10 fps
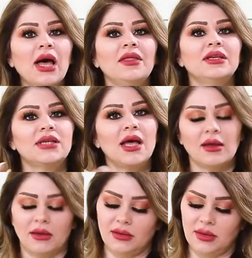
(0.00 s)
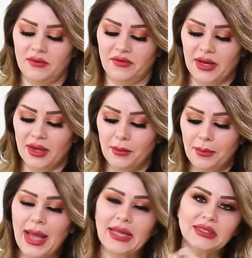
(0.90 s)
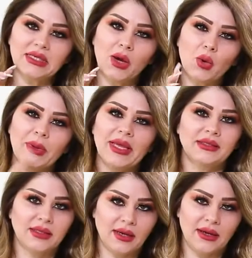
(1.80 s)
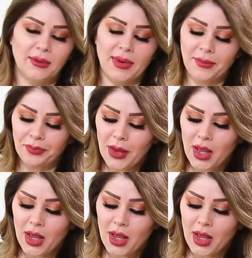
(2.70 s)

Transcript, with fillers: هذا سائق الدليفري بعد يومين تقريبا